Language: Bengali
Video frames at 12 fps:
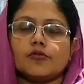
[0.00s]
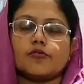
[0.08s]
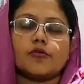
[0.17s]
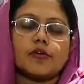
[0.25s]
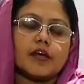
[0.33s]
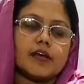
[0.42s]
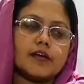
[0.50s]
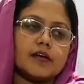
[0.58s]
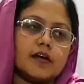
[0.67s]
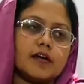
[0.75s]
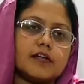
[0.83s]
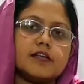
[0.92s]
তো এই
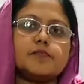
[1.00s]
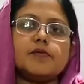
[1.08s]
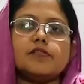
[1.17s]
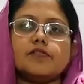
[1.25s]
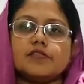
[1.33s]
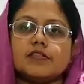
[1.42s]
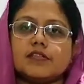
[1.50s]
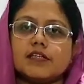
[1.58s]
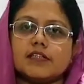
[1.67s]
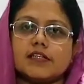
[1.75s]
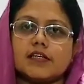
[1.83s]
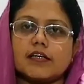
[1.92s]
হৃৎপিণ্ড যেটা
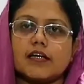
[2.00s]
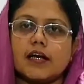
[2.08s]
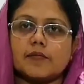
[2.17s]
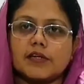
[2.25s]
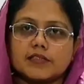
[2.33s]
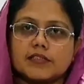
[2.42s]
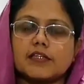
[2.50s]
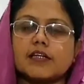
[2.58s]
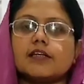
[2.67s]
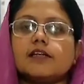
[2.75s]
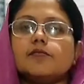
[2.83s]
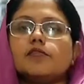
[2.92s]
সেটাকে আমরা
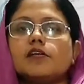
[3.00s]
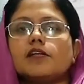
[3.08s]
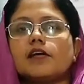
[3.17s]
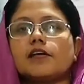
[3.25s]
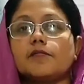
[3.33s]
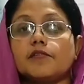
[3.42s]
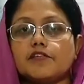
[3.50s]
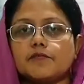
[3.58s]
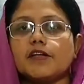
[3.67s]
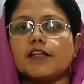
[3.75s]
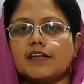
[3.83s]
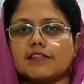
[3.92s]
জেনারেলি বলে থাকি
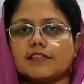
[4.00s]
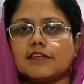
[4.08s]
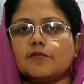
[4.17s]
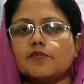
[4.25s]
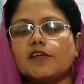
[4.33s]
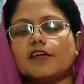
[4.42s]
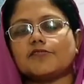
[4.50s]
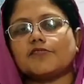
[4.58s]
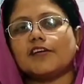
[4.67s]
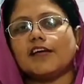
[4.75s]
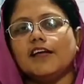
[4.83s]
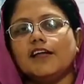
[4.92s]
বিসমিল্লা যেটা বলি
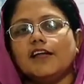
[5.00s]
আসলে